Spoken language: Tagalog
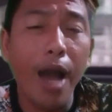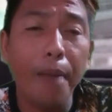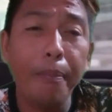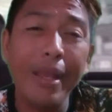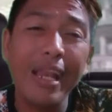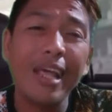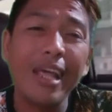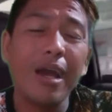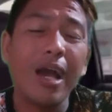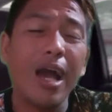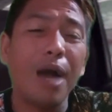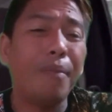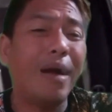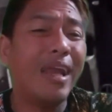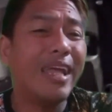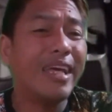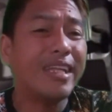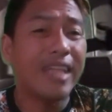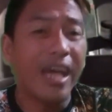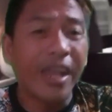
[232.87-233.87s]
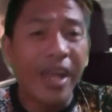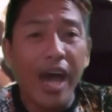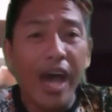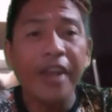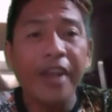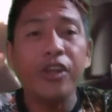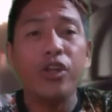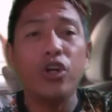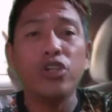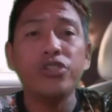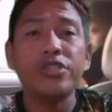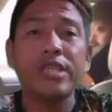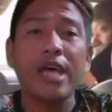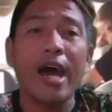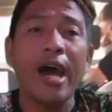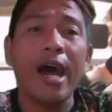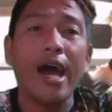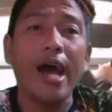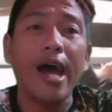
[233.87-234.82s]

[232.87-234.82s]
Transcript: kabili, kabaliktaran dun sa